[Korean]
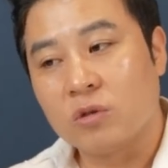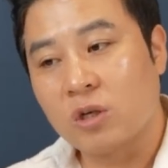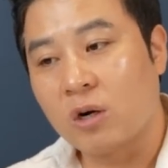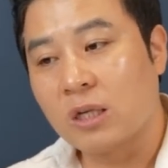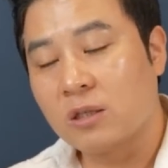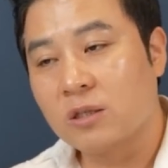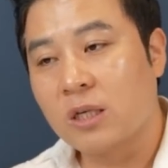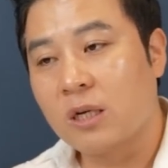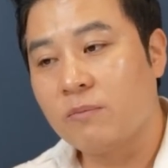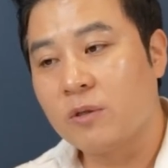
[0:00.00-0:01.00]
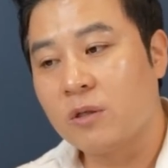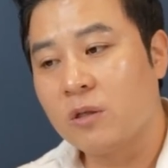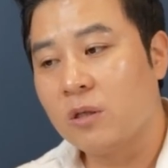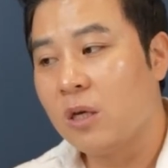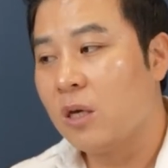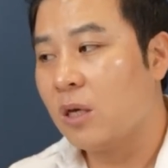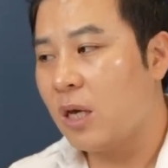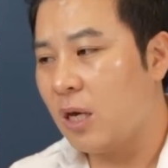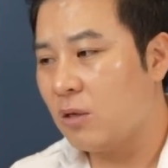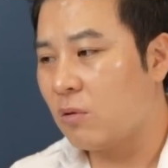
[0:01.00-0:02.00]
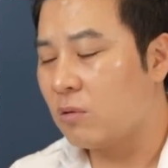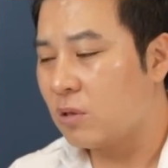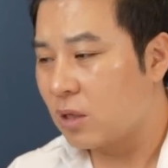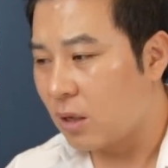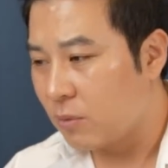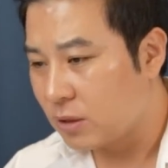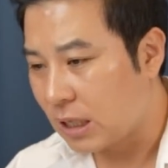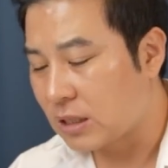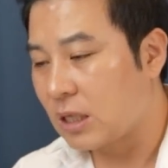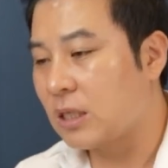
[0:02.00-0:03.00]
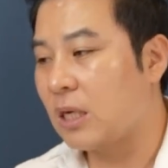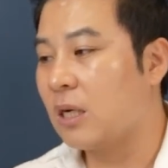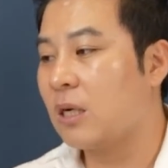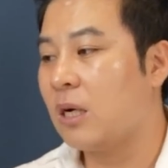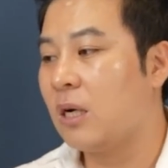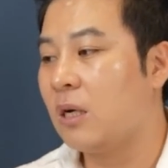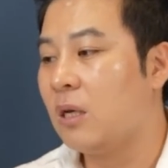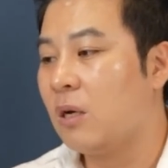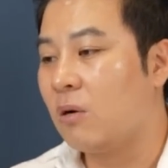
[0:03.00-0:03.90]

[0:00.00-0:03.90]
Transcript: 저 같은 사람들은 계속 어떻게 하면 장사 잘할까,